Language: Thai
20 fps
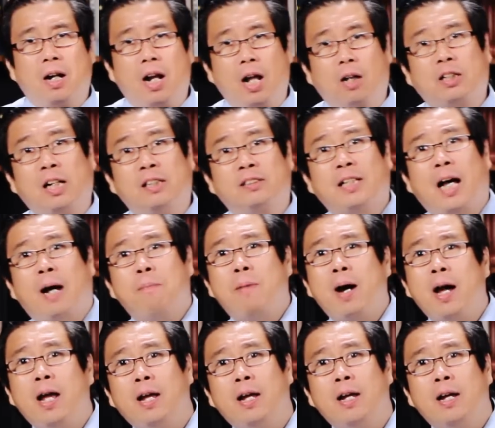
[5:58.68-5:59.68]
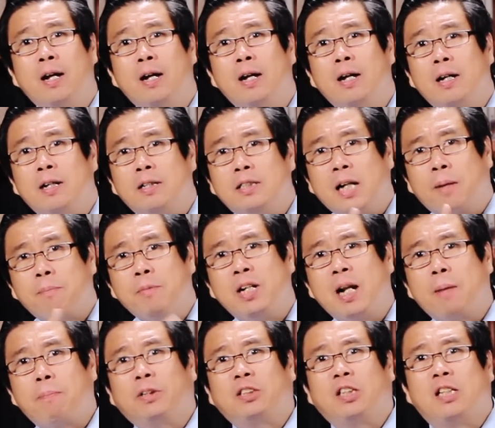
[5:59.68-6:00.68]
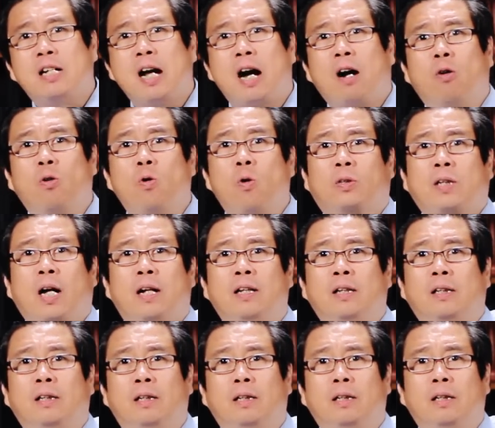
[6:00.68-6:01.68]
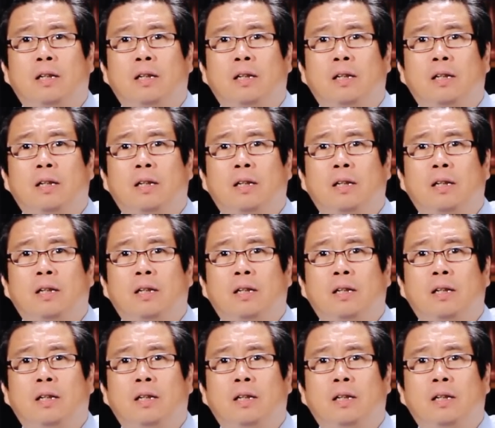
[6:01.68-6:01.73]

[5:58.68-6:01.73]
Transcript: แล้วท่านทราบไหม ยังมีนักปัชญาของโลกท่านหนึ่ง